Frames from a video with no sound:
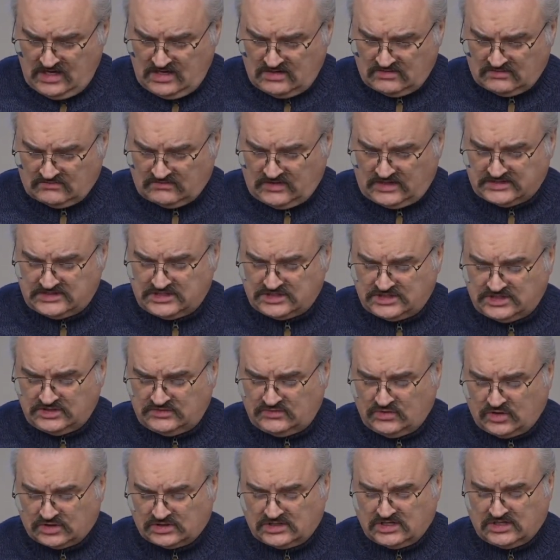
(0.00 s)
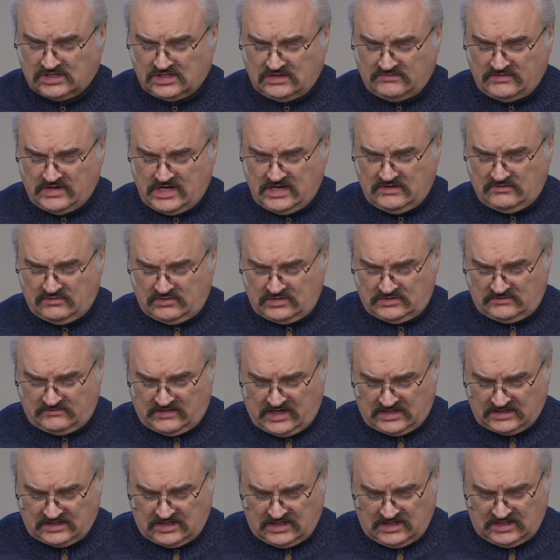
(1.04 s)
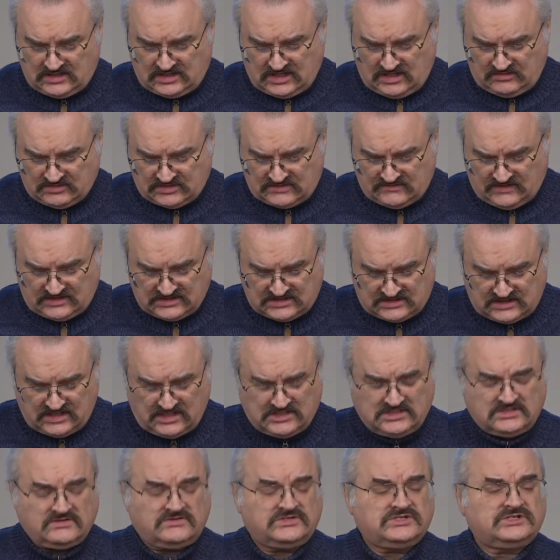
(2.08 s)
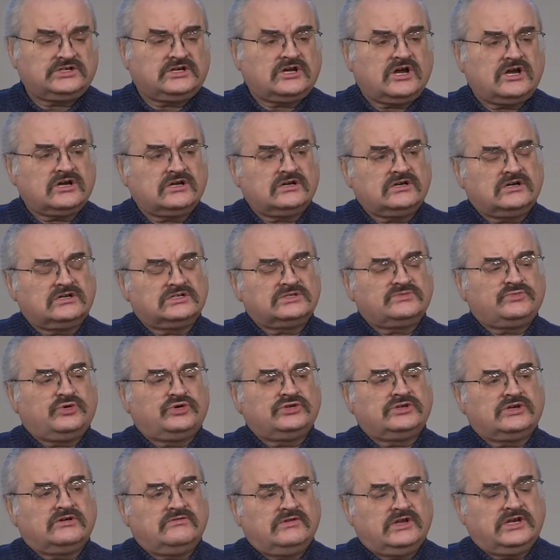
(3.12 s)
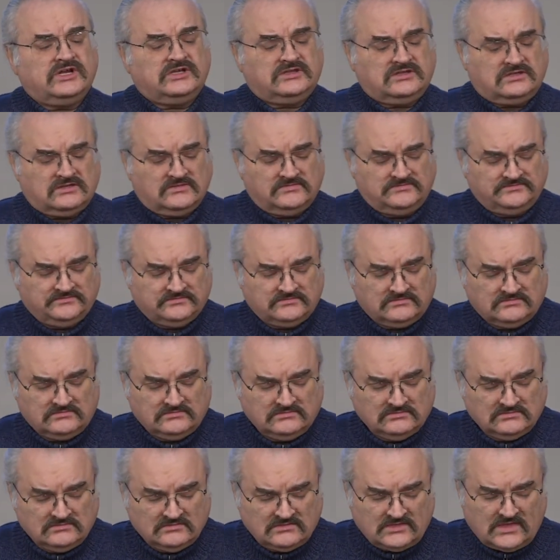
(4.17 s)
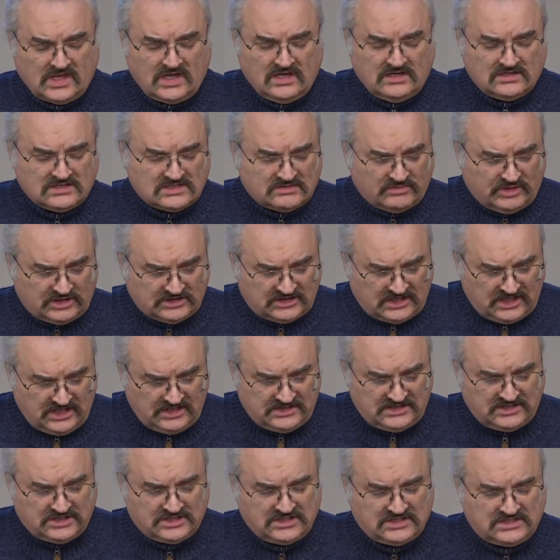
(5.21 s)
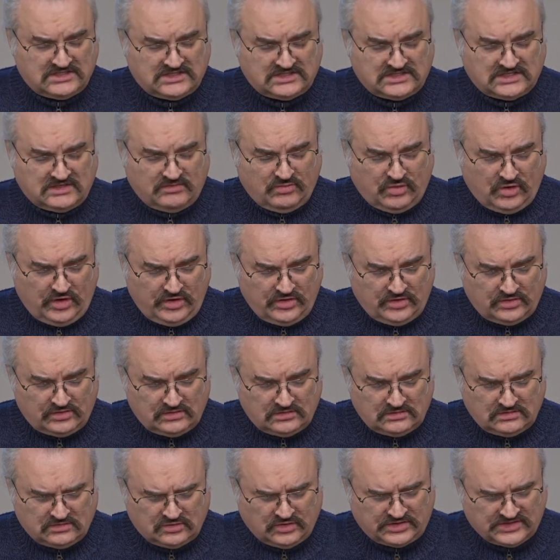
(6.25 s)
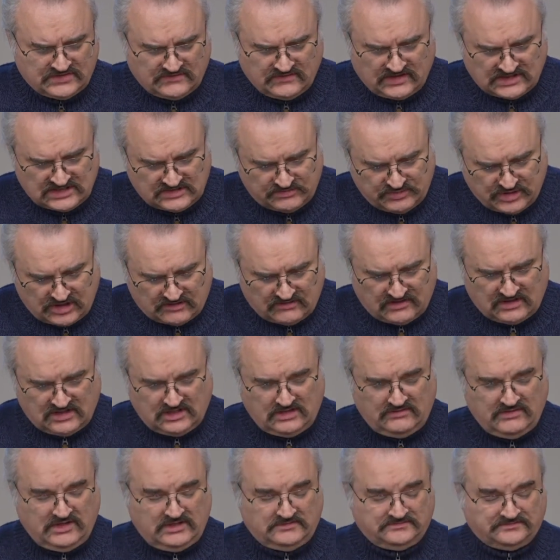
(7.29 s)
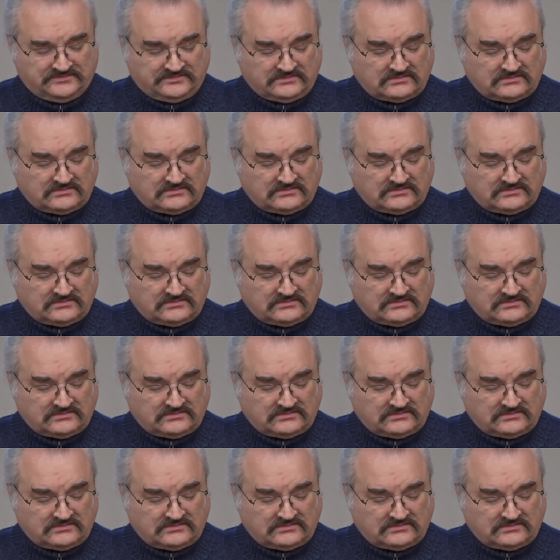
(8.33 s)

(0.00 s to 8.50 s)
24 главе его Евангелия, там с 23 стиха Господь говорит – Смотрите же за собою, то есть в 21 главе,